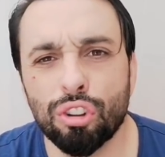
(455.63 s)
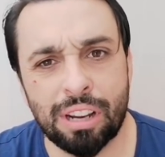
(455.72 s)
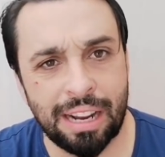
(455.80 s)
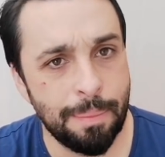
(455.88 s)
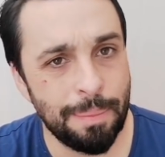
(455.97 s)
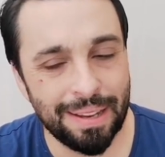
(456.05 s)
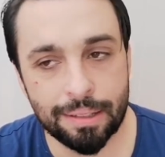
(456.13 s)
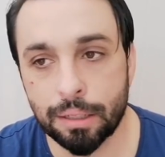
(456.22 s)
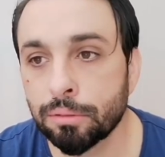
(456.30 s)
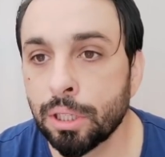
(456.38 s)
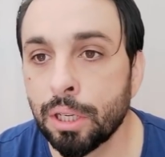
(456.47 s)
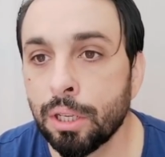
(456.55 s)
Cosas que
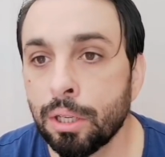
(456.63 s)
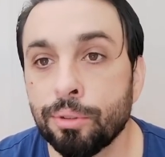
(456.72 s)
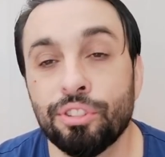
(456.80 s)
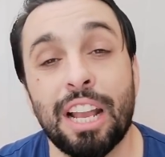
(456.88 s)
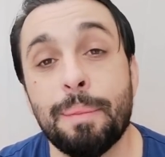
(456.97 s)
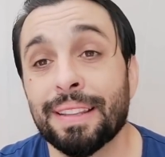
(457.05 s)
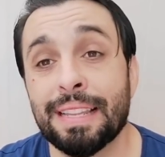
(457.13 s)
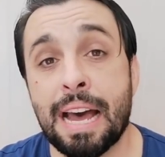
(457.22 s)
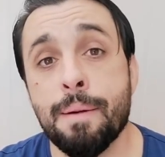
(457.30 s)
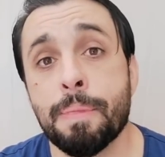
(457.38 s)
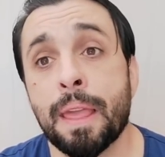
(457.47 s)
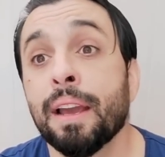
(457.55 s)
pasan. Sí que es
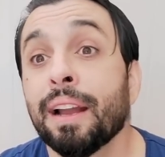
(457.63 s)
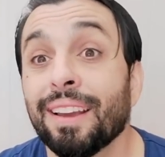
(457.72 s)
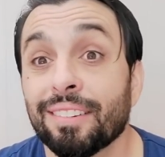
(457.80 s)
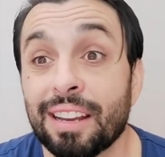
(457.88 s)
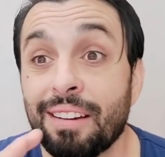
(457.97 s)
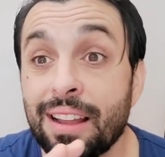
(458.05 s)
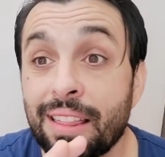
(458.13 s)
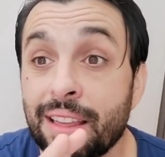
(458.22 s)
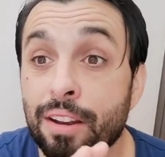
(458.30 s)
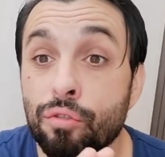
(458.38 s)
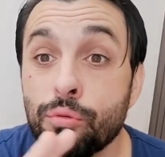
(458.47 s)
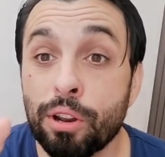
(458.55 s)
verdad que se habla
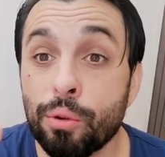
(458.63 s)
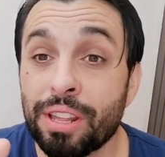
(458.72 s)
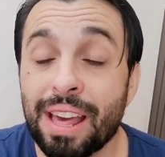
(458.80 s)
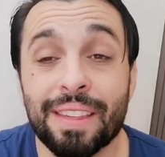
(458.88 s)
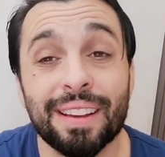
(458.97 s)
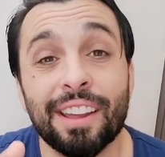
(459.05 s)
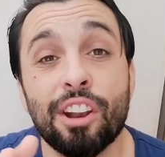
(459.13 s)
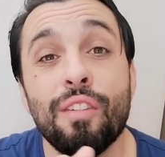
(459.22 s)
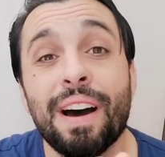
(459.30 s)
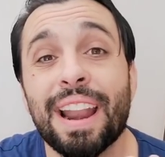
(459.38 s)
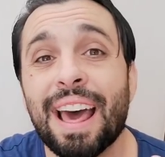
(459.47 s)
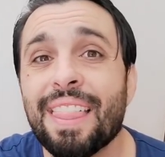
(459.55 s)
del número de unidades que
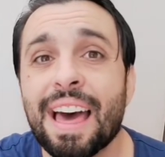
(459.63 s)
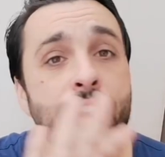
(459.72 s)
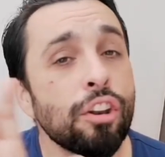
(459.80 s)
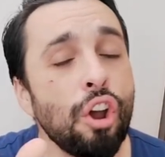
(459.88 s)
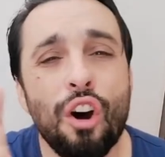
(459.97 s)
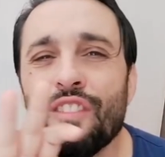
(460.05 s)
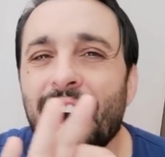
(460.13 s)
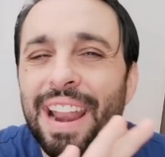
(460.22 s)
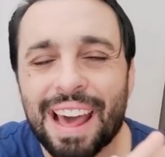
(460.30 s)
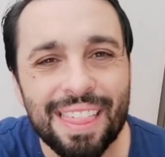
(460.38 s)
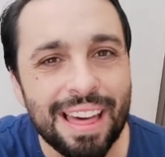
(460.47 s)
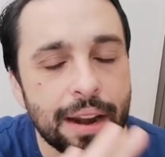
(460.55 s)
no van a dar. No
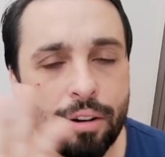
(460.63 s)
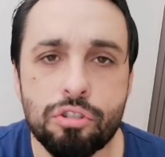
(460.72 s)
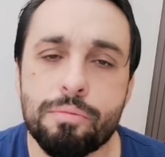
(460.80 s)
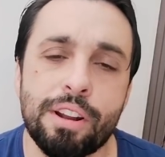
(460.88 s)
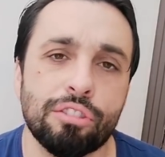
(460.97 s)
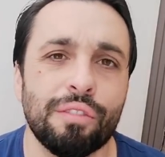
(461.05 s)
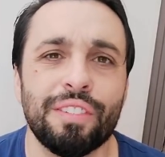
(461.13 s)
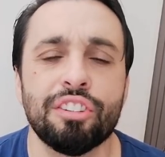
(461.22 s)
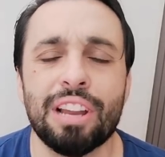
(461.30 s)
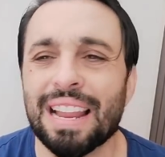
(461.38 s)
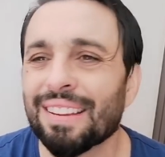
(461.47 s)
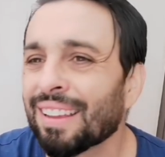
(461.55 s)
van a dar números
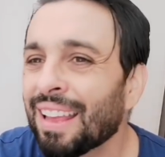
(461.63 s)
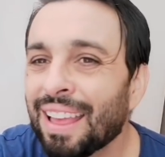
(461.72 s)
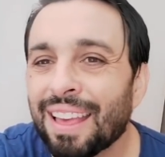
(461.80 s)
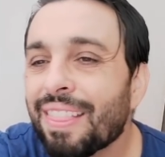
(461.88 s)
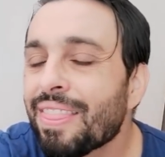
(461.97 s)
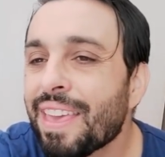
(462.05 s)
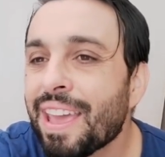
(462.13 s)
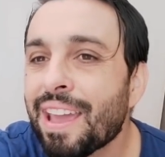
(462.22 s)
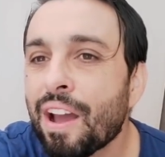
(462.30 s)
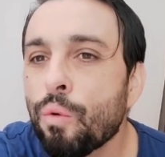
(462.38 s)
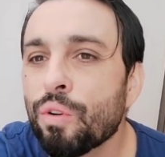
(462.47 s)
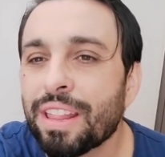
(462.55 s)
oficiales
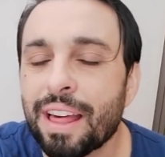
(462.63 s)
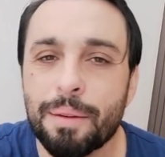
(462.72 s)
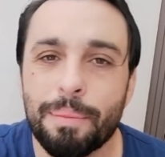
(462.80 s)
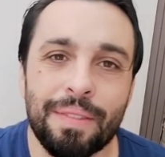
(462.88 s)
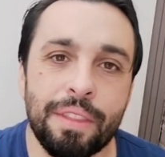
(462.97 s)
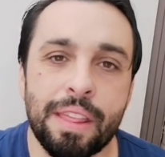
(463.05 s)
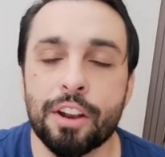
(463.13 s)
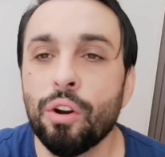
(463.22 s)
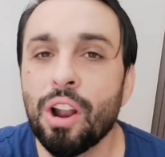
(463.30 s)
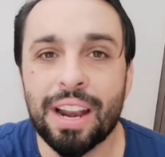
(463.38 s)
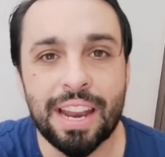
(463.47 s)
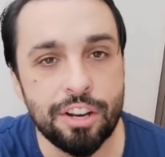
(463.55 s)
de unidades vendidas.
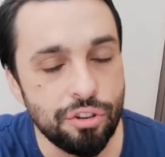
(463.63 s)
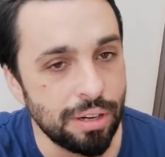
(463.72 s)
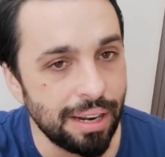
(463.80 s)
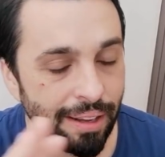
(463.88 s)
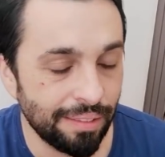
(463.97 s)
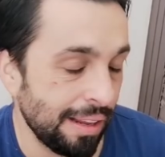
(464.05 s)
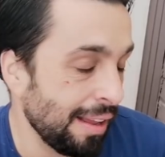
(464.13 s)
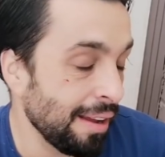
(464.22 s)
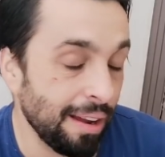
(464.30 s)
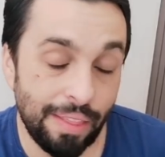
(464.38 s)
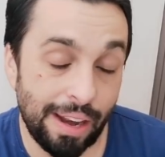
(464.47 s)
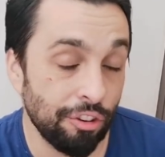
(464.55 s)
No lo han hecho en la,
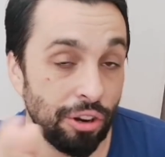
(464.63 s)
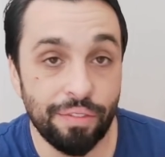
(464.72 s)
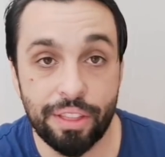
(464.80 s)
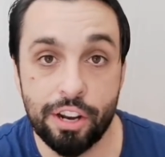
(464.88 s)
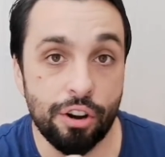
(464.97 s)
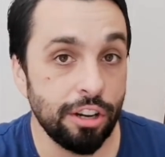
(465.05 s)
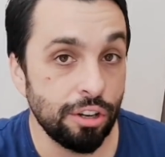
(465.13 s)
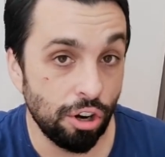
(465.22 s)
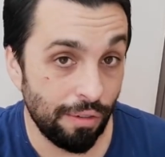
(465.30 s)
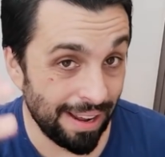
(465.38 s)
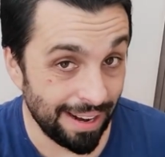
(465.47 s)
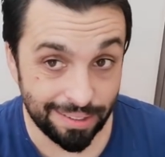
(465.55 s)
generación anterior y
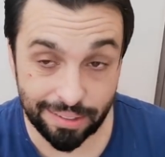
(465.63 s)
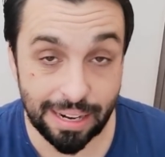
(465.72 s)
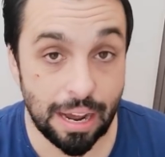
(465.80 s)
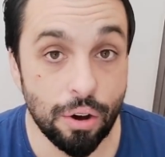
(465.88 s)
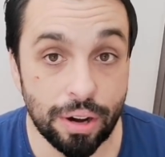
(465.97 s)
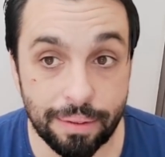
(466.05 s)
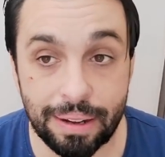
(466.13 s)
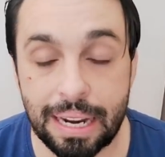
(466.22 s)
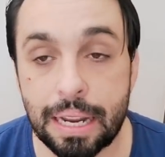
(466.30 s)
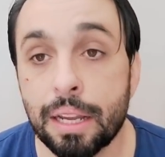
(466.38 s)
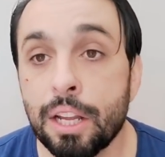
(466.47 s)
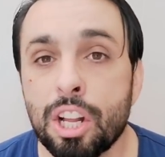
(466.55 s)
no lo van a hacer ahora,
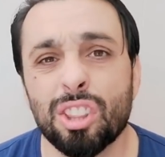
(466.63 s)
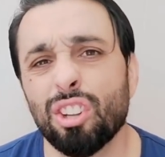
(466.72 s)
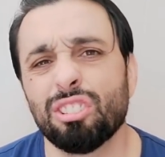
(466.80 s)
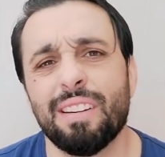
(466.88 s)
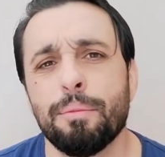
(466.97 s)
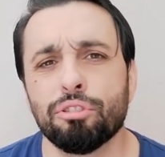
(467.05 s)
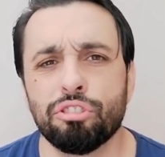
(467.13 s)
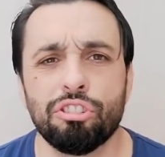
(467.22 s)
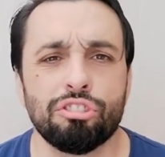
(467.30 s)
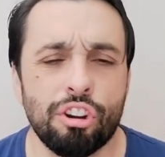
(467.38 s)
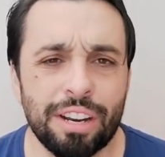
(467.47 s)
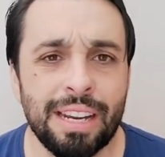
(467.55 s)
¿vale? No sabemos
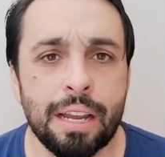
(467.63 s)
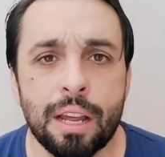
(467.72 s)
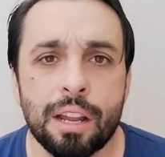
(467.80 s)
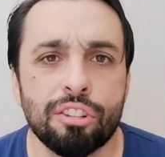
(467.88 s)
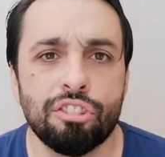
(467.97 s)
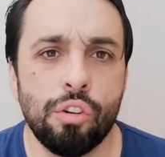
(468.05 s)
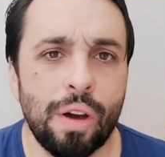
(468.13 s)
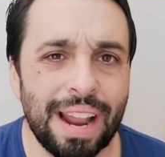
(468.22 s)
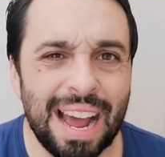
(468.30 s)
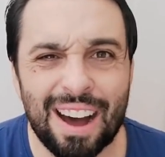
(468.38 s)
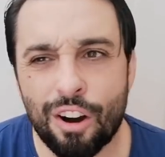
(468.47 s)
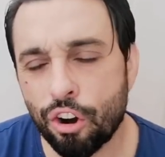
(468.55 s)
si Sony si lo
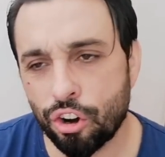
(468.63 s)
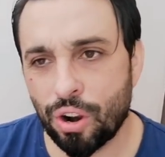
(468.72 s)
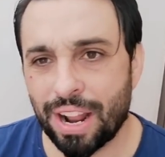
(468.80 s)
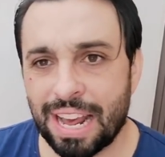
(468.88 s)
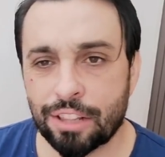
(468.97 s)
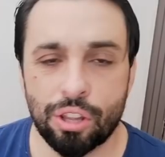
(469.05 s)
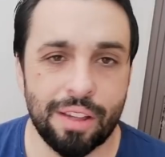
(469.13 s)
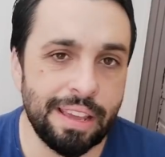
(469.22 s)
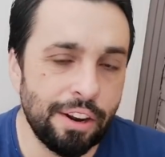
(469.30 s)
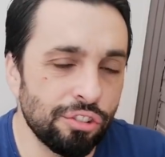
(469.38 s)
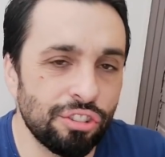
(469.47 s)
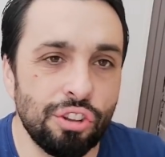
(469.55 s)
hará o no lo hará,
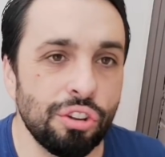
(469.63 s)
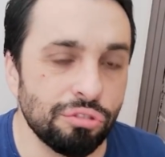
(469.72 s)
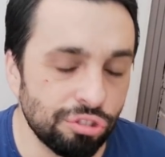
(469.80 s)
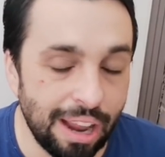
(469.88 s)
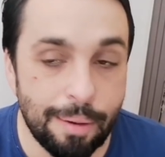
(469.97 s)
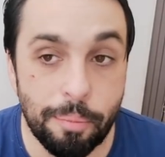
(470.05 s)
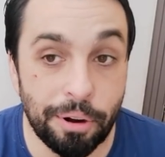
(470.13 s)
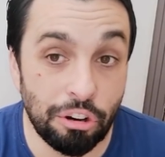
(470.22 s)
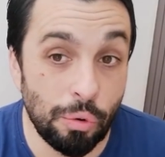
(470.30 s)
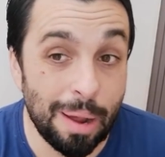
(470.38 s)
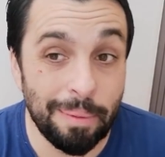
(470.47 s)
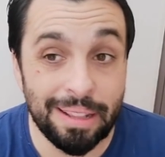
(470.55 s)
todavía no, no sabemos,
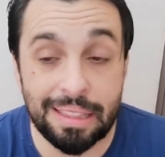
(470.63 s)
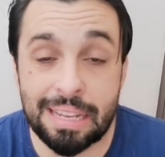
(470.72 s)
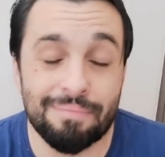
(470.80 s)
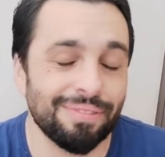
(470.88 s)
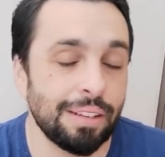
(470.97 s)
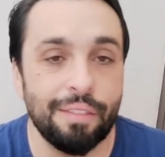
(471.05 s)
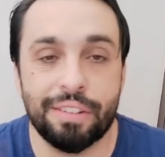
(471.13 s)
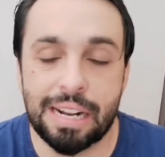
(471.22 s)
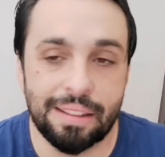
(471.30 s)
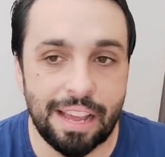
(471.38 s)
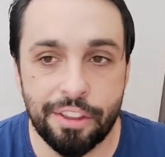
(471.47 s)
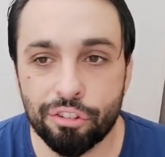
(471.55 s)
pero seguramente pues, a
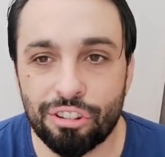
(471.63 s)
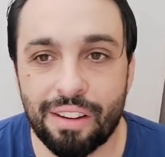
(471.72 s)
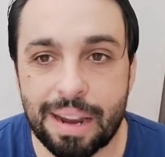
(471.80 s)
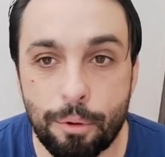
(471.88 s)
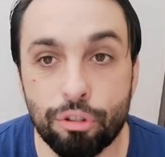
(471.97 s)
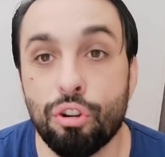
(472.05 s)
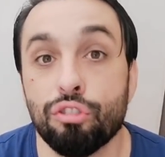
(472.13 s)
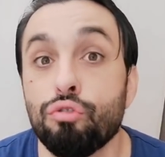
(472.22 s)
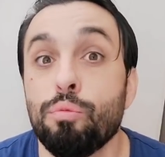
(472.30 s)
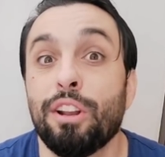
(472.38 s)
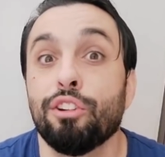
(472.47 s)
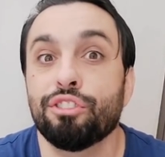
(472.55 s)
final de año sabremos
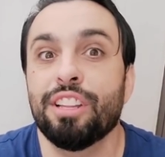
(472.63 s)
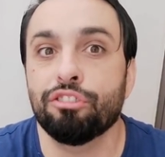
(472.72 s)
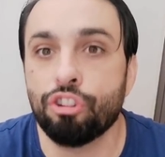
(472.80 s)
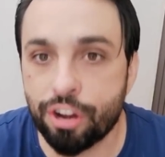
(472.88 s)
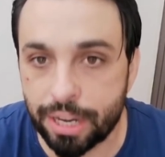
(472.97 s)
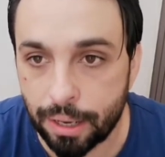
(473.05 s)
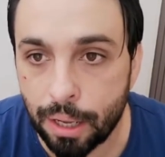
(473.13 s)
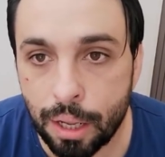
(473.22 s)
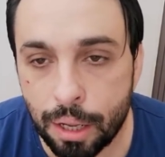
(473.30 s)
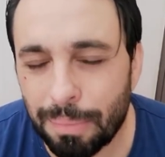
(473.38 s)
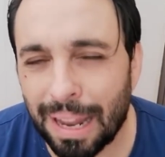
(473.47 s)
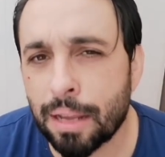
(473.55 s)
los números de Sony,
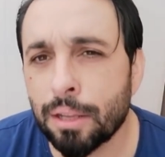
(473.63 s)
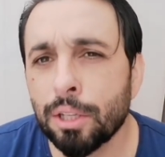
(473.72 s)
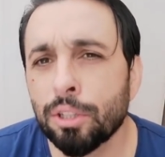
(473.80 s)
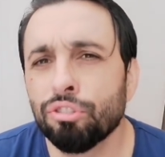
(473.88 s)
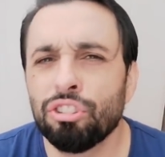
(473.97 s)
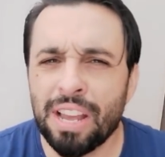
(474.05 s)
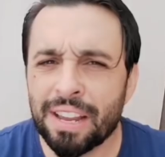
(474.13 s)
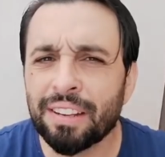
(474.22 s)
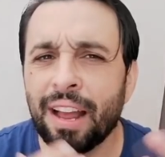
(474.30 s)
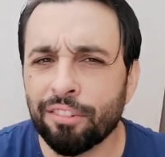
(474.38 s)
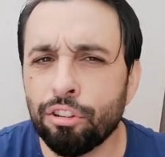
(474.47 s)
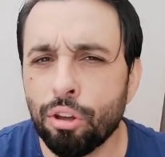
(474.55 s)
¿vale? Si
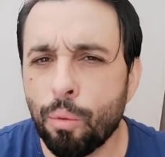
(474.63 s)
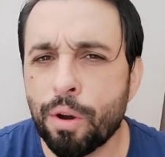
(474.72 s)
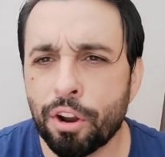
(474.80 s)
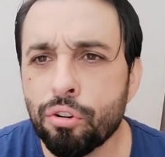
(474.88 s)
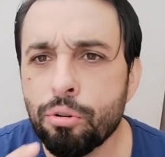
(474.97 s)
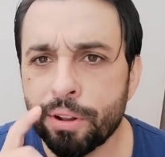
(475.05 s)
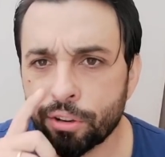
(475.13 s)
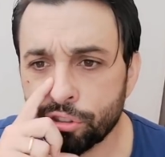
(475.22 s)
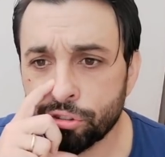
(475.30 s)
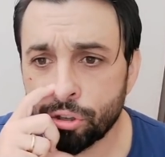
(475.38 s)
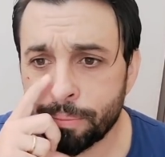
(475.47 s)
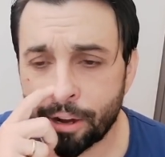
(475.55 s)
es que han sido buenos
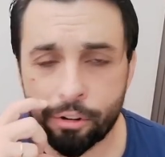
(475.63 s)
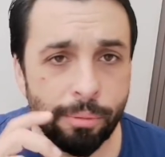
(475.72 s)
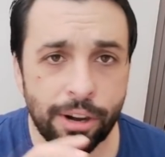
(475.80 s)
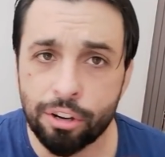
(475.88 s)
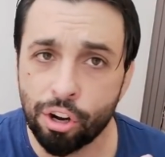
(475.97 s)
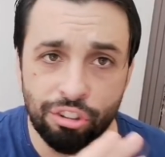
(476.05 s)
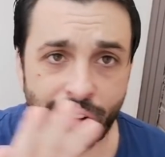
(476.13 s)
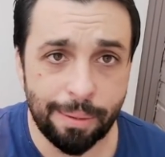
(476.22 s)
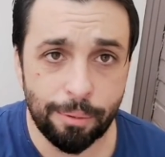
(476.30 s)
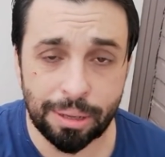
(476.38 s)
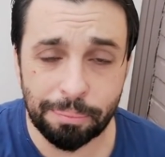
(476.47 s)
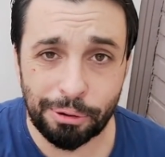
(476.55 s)
números, si son malos números no lo
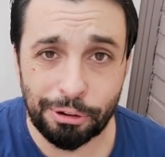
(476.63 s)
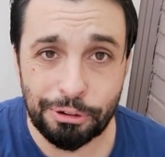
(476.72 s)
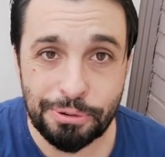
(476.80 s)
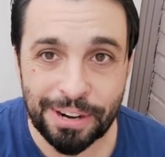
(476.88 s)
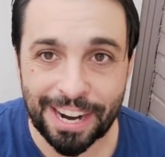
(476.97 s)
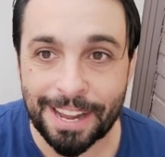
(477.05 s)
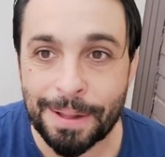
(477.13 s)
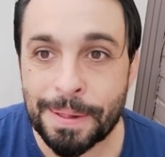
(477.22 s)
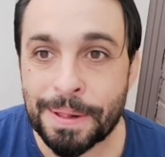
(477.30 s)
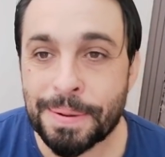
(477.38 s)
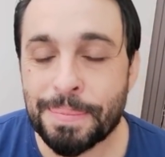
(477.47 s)
sabremos tampoco nunca.